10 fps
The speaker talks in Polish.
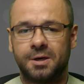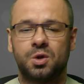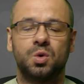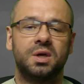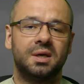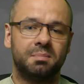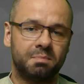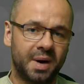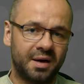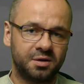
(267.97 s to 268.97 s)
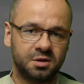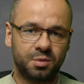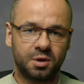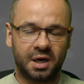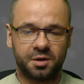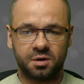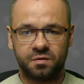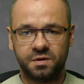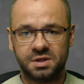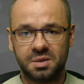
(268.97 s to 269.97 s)
który bardzo bogato
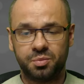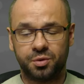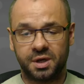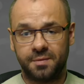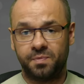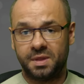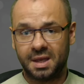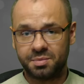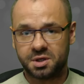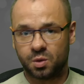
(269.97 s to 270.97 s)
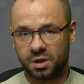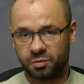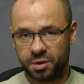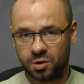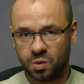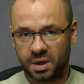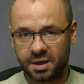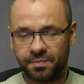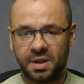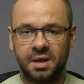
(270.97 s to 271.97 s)
występuje na przykład w brokułach.